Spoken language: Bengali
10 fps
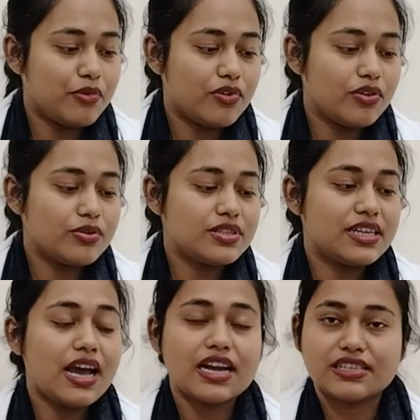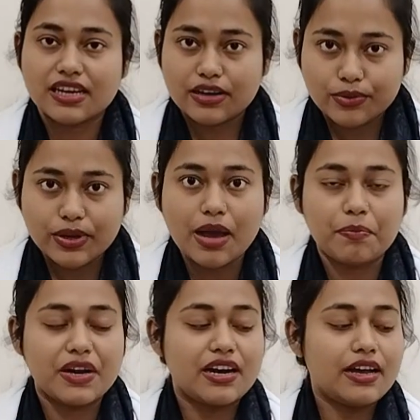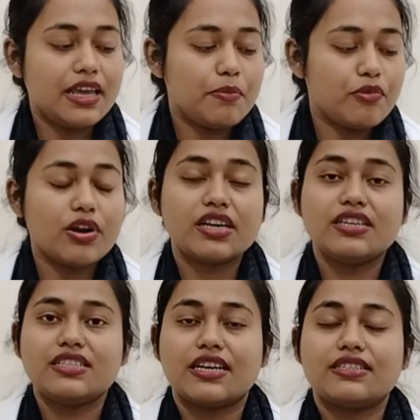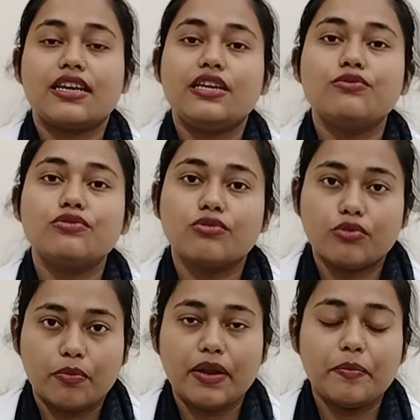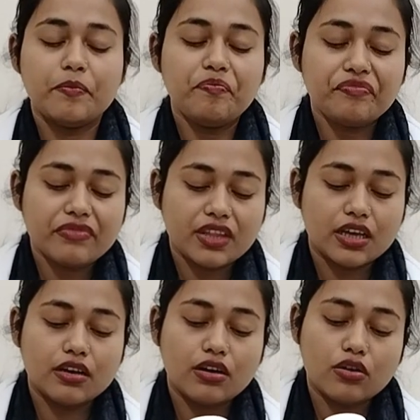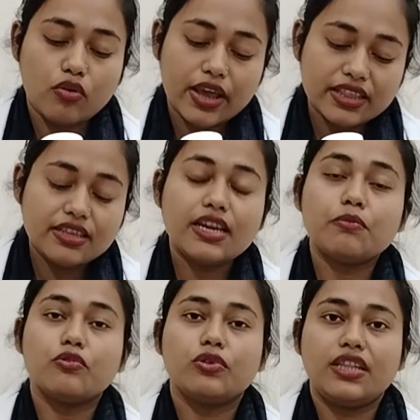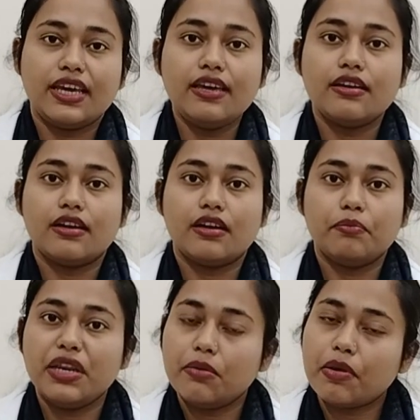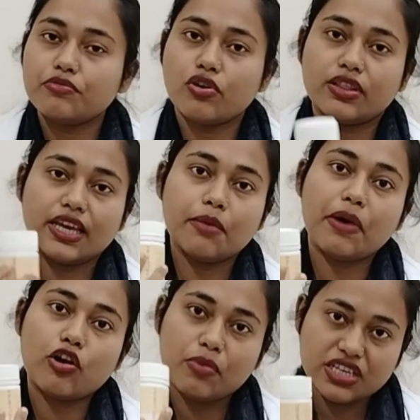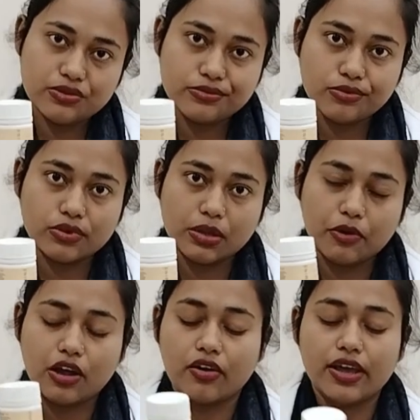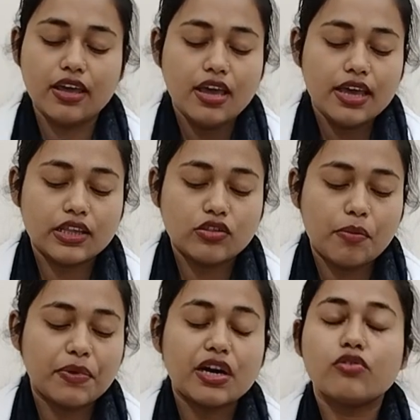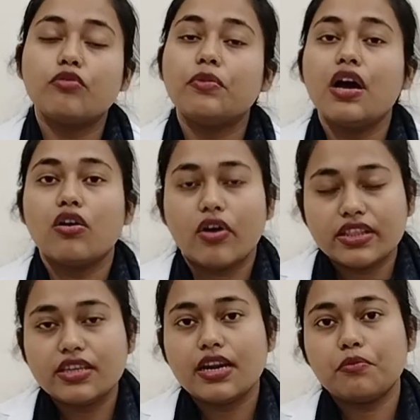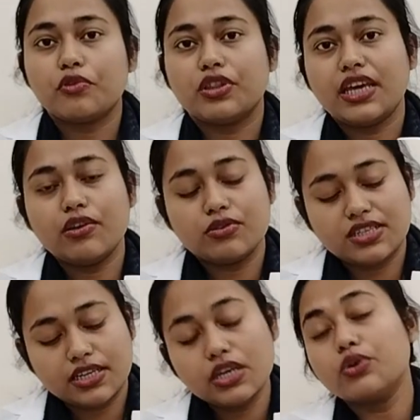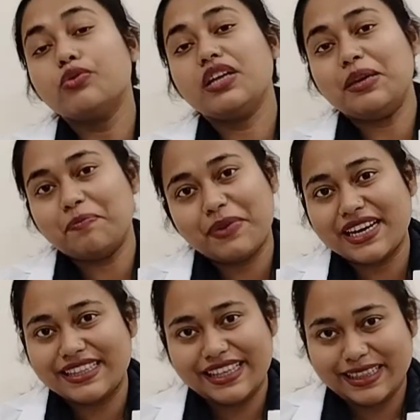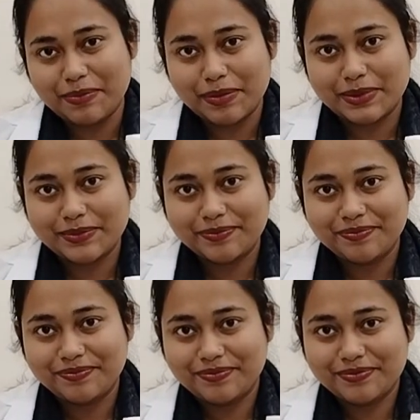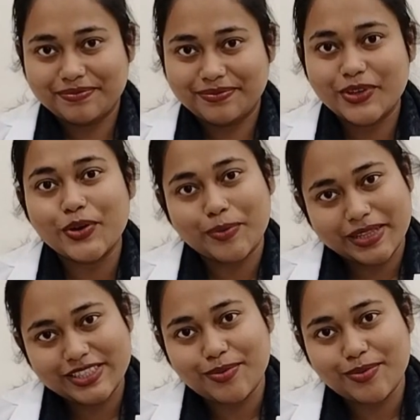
এবং হচ্ছে আশা করি আপনারা এই প্রোডাক্টটি যারা যারা ইউজ করবেন কয়েকদিনের মধ্যেই মিনিমাম ছয় থেকে বারো মাস ইউজ করতে বলা হয় কিন্তু আপনারা খুব কয়েকদিনের মধ্যেই হচ্ছে একটি গুড ইম্প্যাক্ট দেখতে পাবেন ধন্যবাদ